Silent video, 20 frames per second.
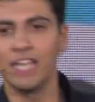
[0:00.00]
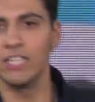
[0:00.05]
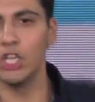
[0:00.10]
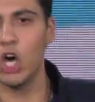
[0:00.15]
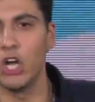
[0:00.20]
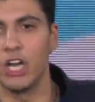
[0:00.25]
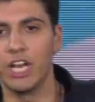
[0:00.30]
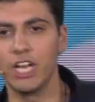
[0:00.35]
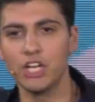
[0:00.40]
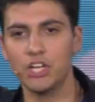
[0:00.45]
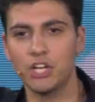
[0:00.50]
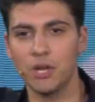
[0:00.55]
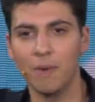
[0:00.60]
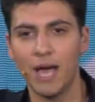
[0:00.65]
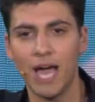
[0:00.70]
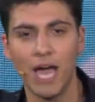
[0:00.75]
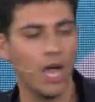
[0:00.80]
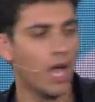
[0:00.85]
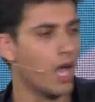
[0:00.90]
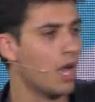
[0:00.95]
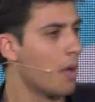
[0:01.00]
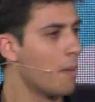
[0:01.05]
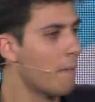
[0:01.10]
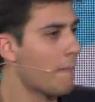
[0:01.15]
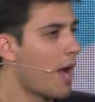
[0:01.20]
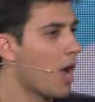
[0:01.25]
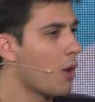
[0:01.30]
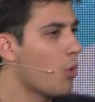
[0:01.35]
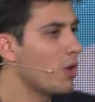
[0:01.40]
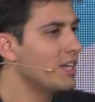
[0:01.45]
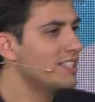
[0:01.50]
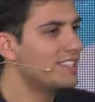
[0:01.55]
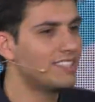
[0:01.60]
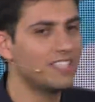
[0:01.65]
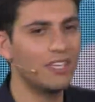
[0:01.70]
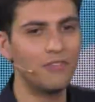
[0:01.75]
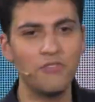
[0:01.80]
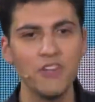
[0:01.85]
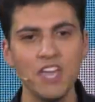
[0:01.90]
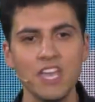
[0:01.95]
Madonna dice ma ma
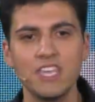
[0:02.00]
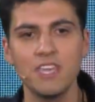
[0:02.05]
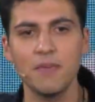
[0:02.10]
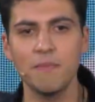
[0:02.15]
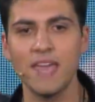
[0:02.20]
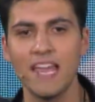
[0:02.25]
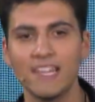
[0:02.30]
questi figli